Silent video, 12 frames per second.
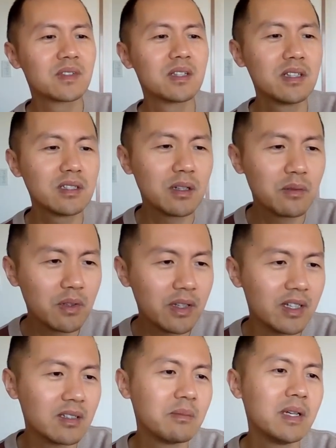这政府
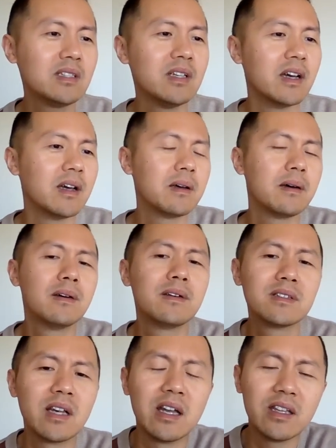也是没钱，
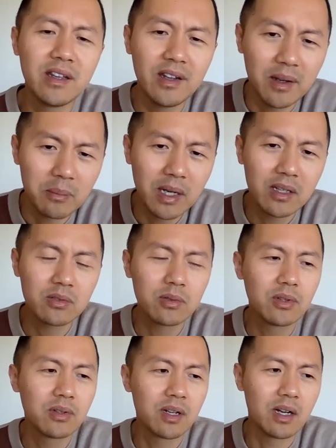产业也搬出
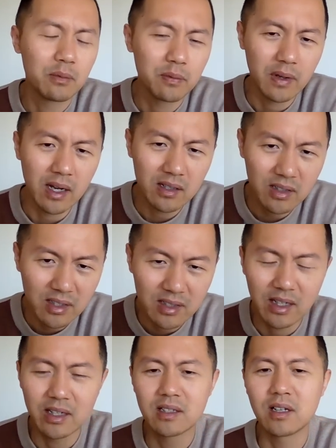去了，房地
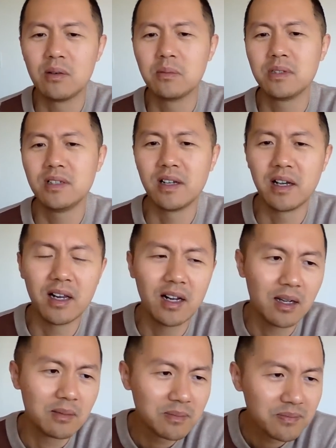产也炒不起来了。